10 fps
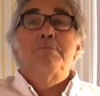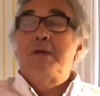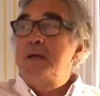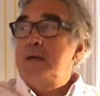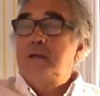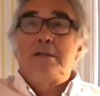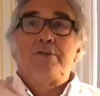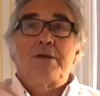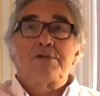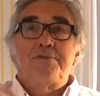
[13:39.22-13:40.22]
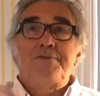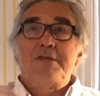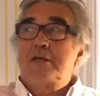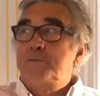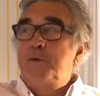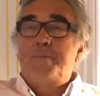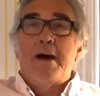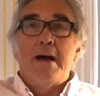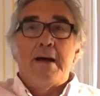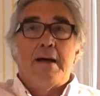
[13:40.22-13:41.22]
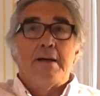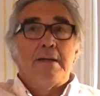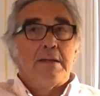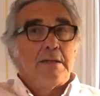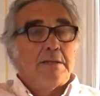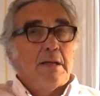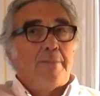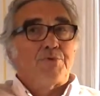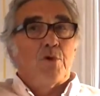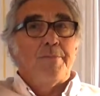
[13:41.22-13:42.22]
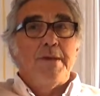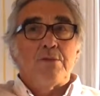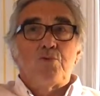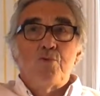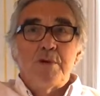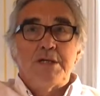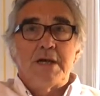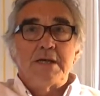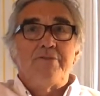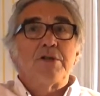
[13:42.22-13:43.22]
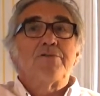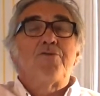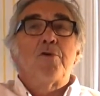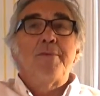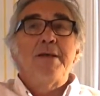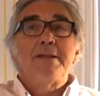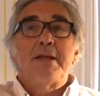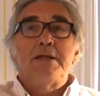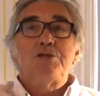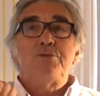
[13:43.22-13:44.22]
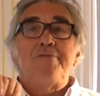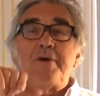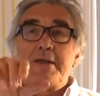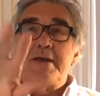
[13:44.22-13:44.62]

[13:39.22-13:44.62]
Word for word: Mais l'éducation physique ne peut pas absorber tous les gens qui vont être formés dans les UFR.